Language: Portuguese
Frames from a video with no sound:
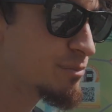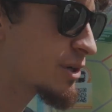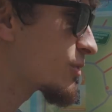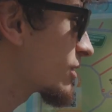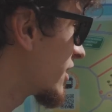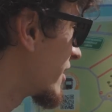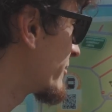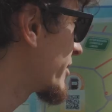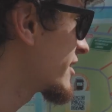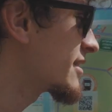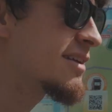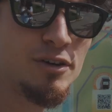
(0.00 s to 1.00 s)
para
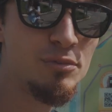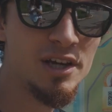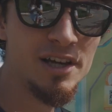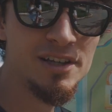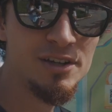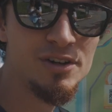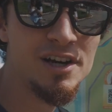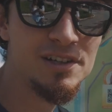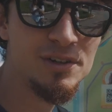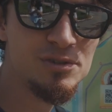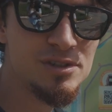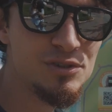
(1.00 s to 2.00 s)
Olambra. Dá uma olhada aí no
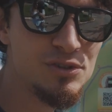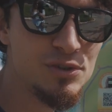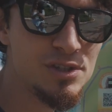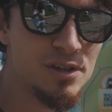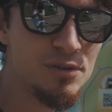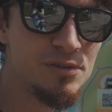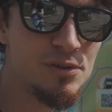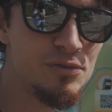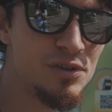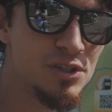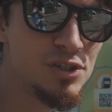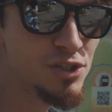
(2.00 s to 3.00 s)
cartãozinho se você não viu o
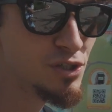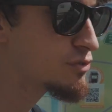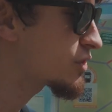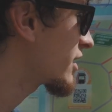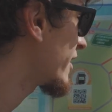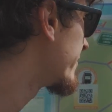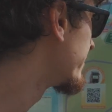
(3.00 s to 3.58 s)
vídeo, a gente foi lá.